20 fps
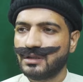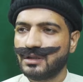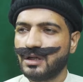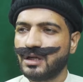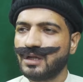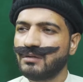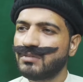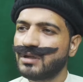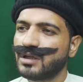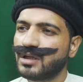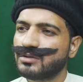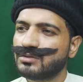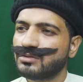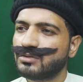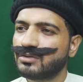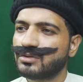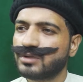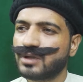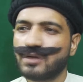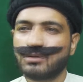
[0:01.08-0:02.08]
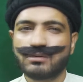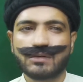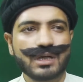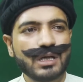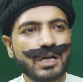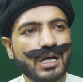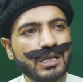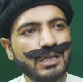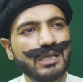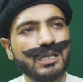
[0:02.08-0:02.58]
अरे बेटा सोच रहा हूँ कि
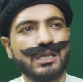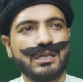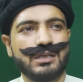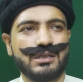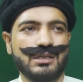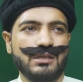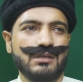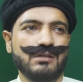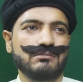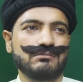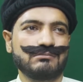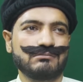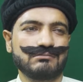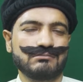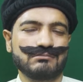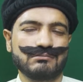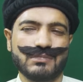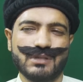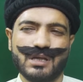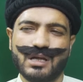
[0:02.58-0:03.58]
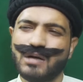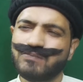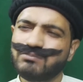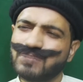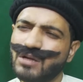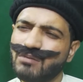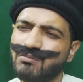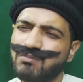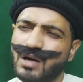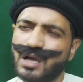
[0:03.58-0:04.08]
गाड़ी ले लेते हैं कब
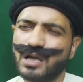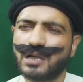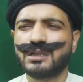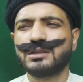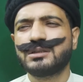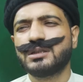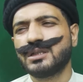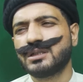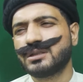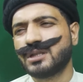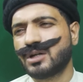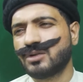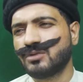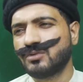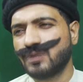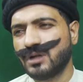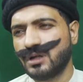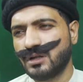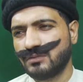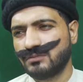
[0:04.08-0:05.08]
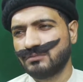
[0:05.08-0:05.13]
तक बाइक पर सीटता रहूंगा